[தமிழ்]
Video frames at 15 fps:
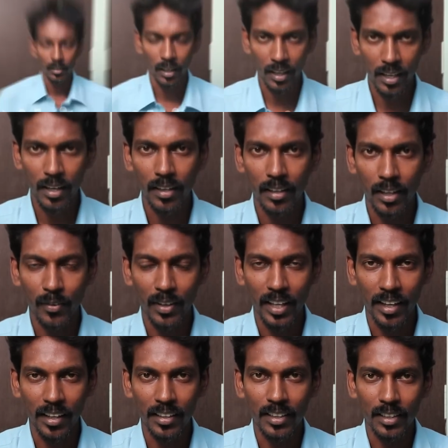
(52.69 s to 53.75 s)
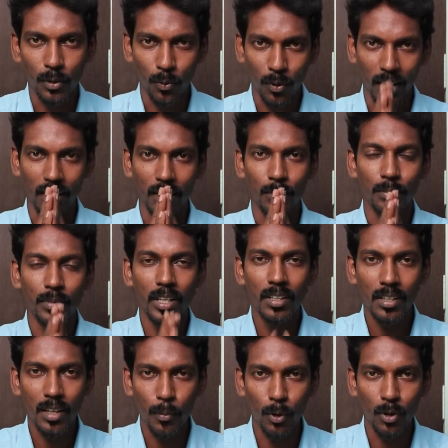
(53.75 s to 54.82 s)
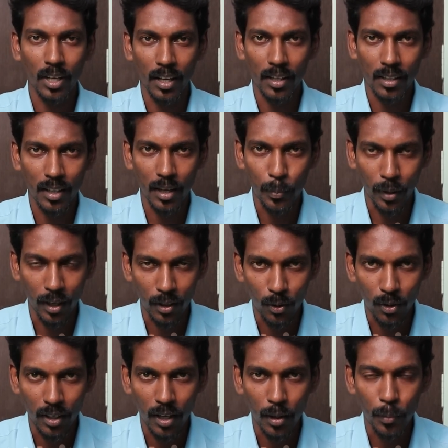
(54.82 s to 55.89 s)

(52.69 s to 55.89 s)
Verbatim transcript: நக்கீரன் டிவி நேயர்களுக்கு வணக்கம் இன்று நம்மோடு கருத்துக்களை பகிர்ந்து கொள்ள